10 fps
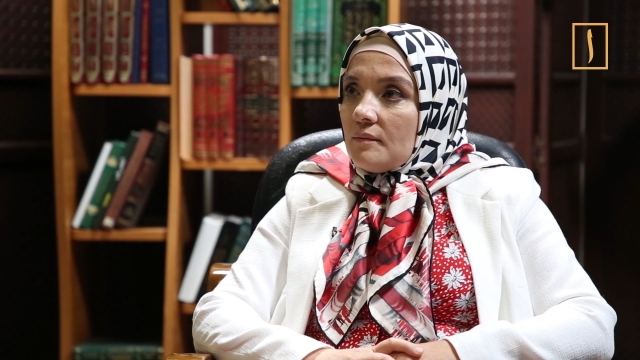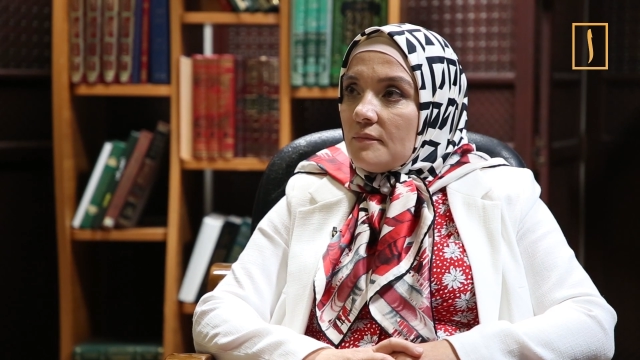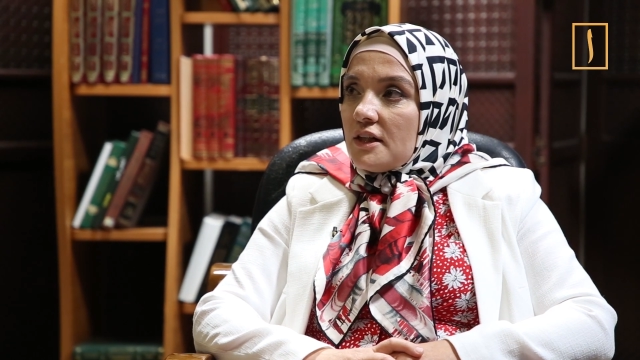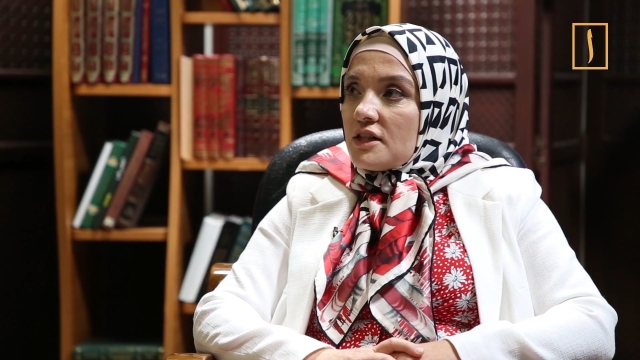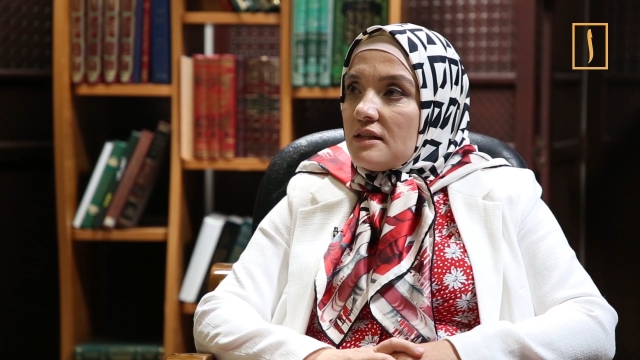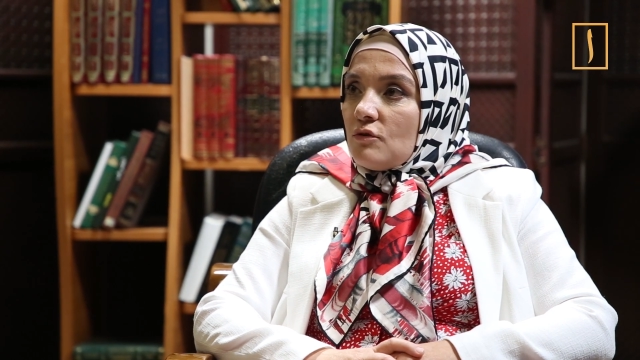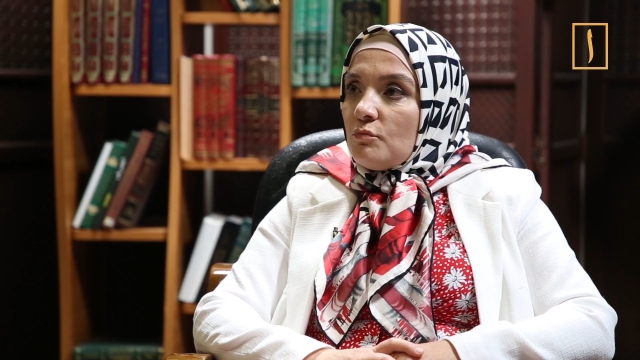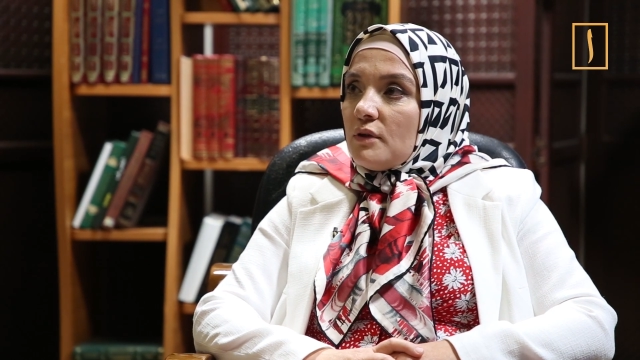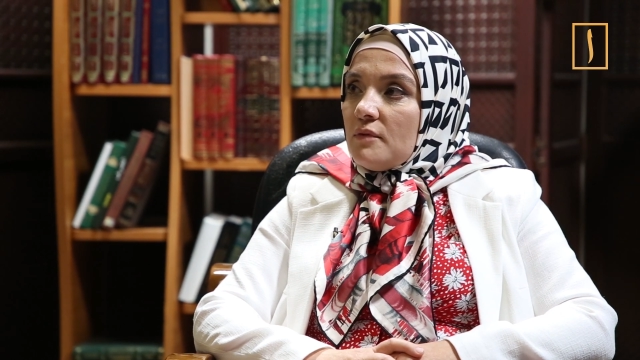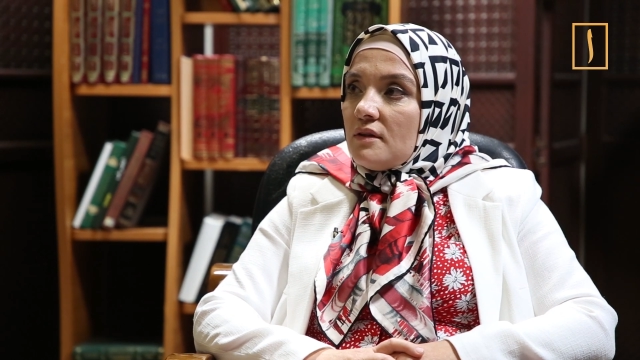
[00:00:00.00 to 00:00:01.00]
мне кажется, на
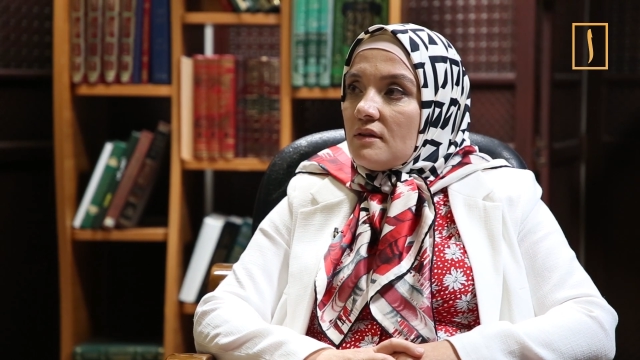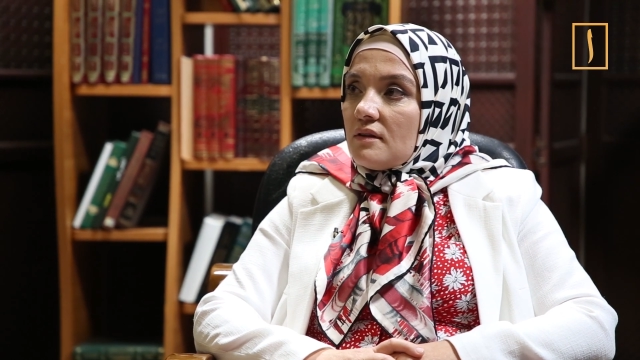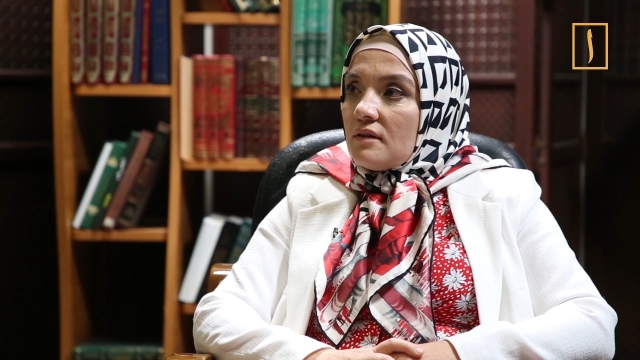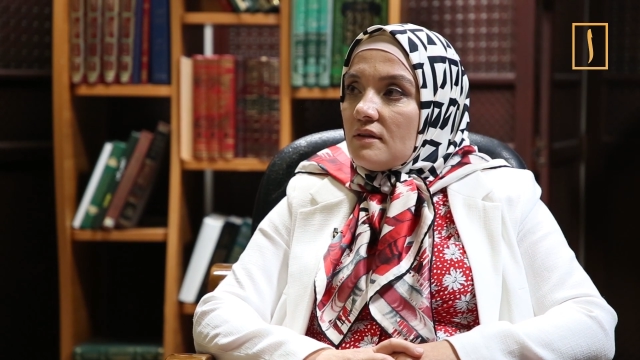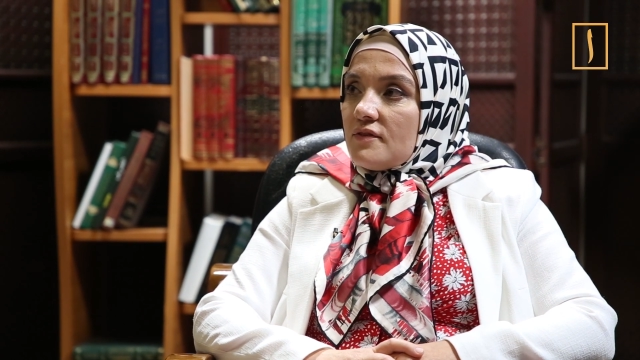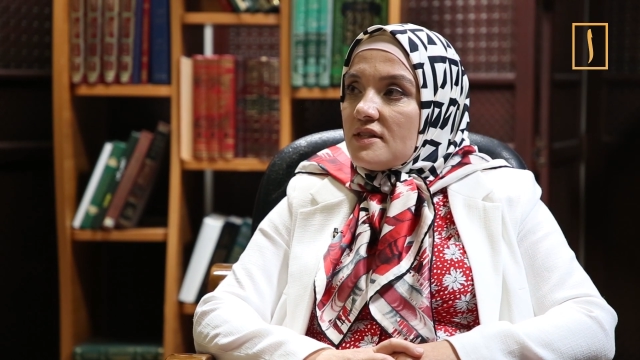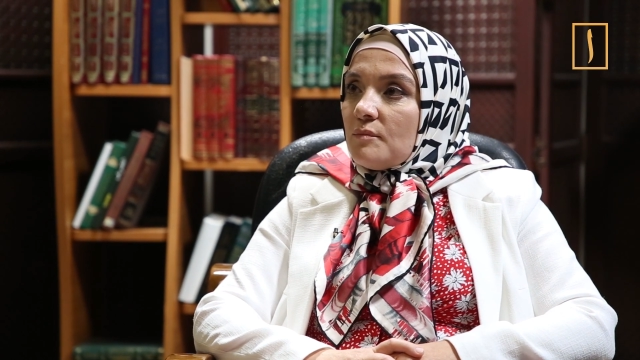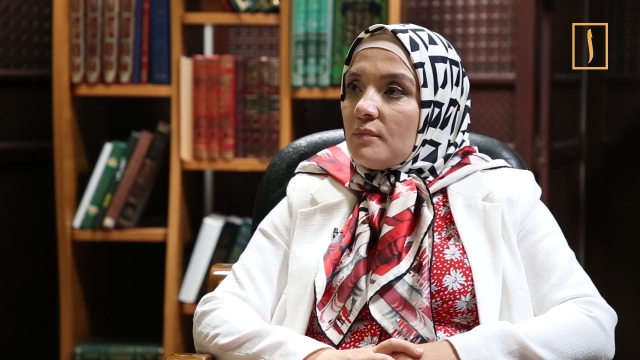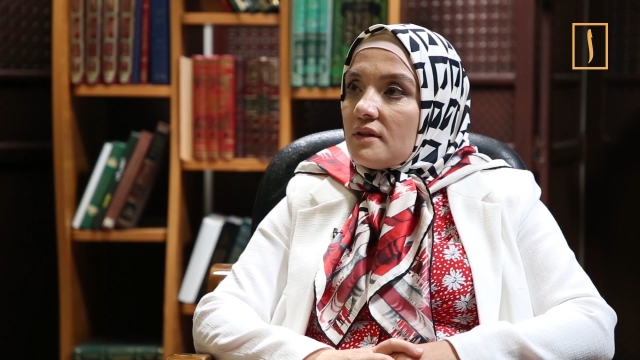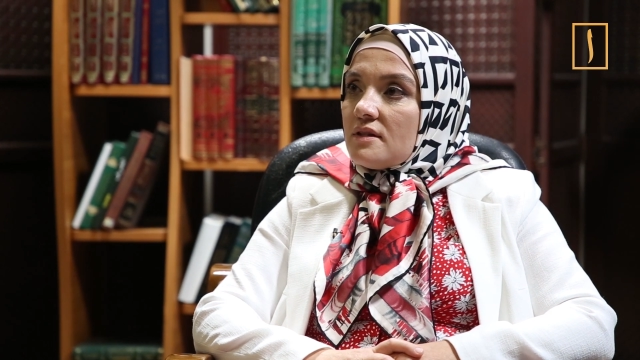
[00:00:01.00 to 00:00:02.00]
тот момент э,
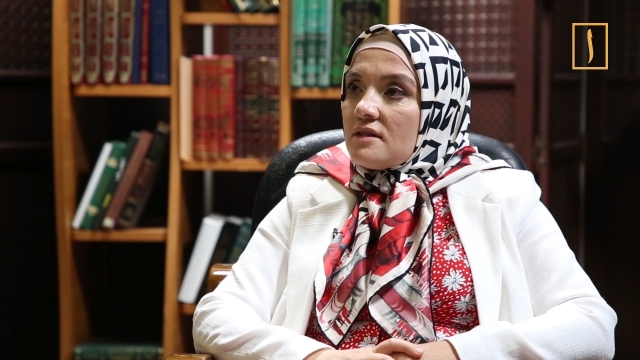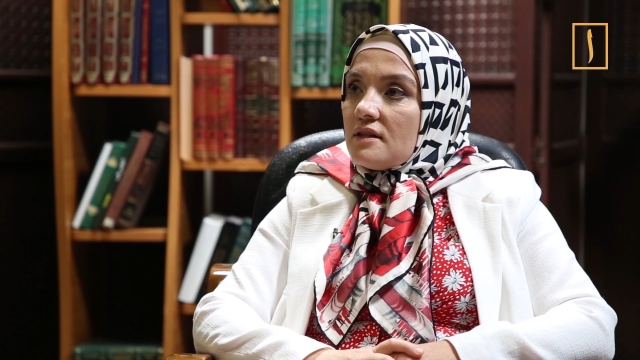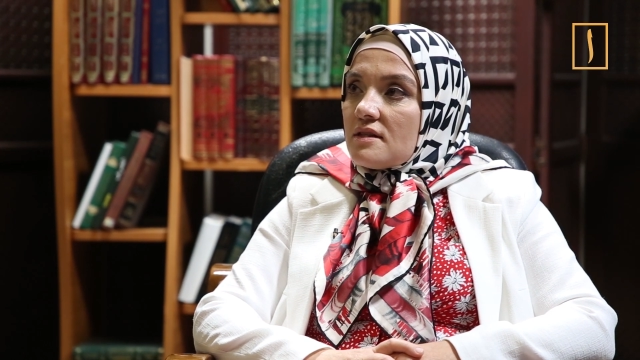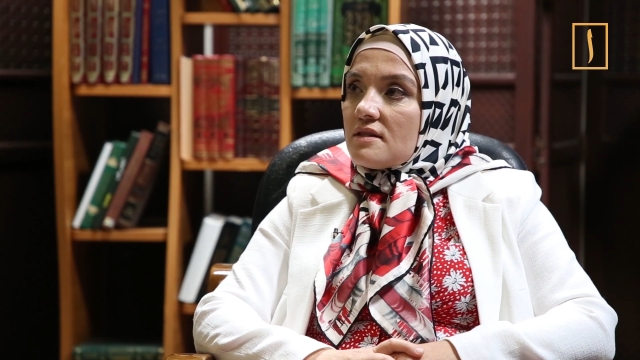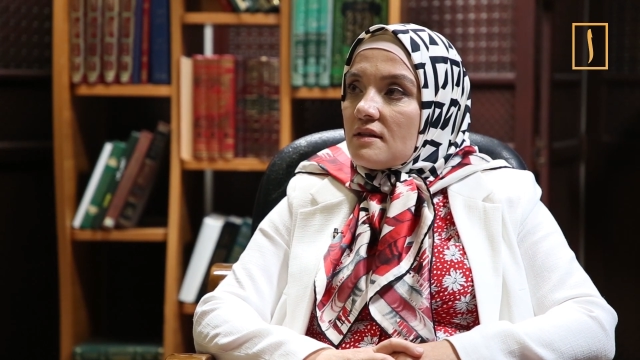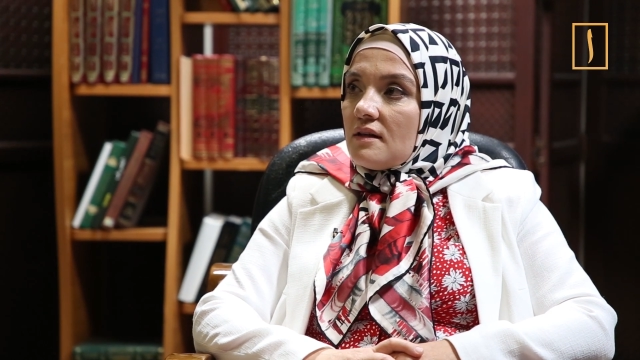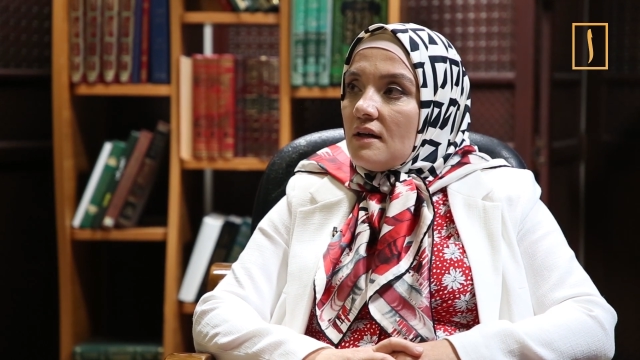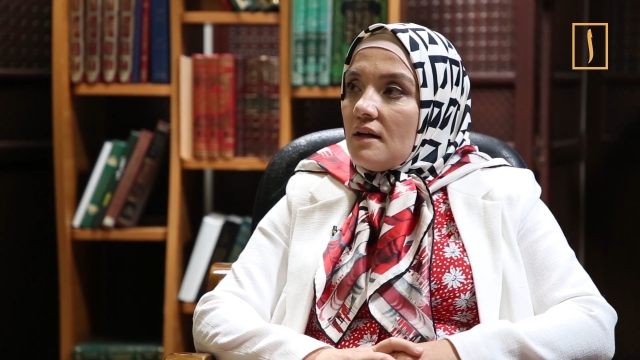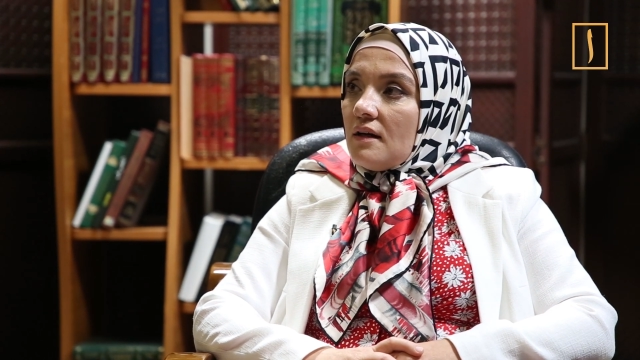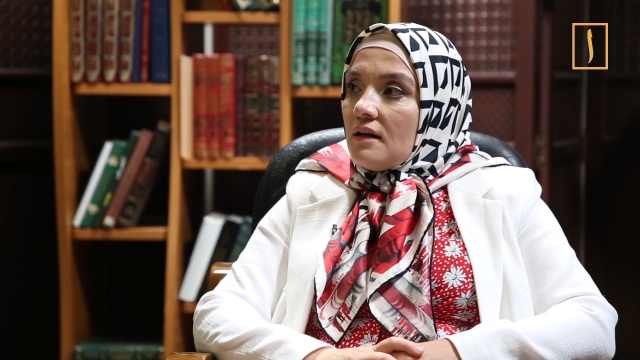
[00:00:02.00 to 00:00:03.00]
всем было интересно
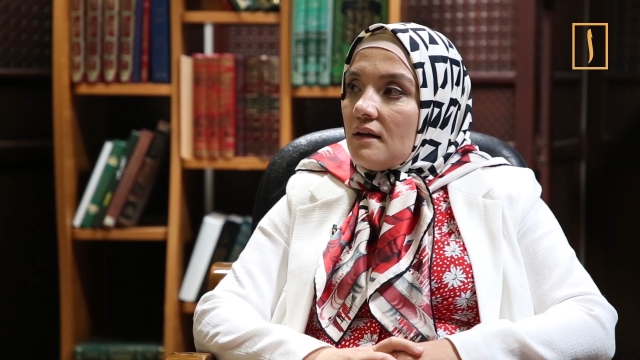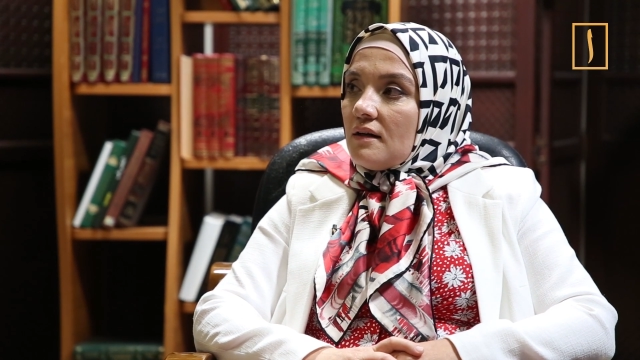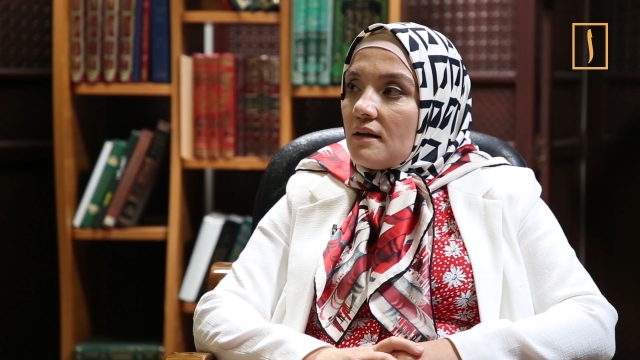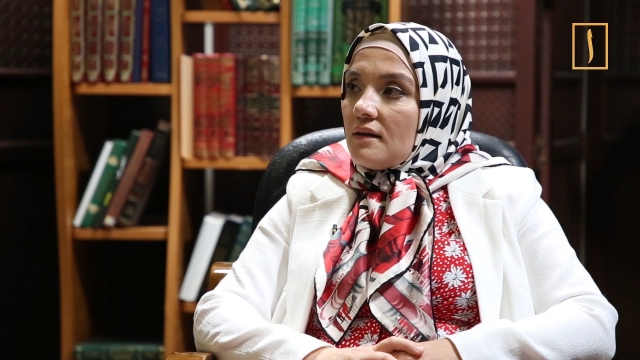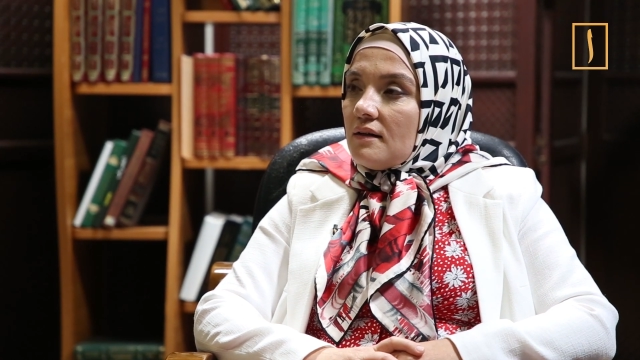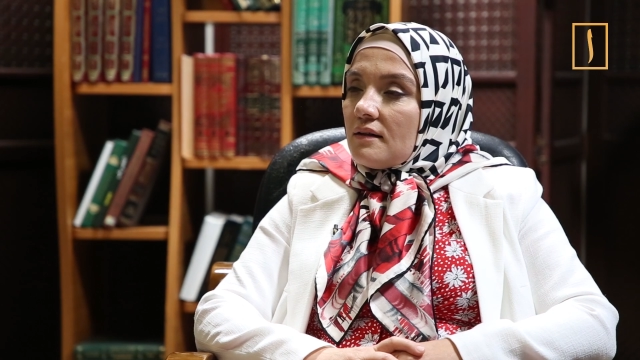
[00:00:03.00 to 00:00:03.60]
э,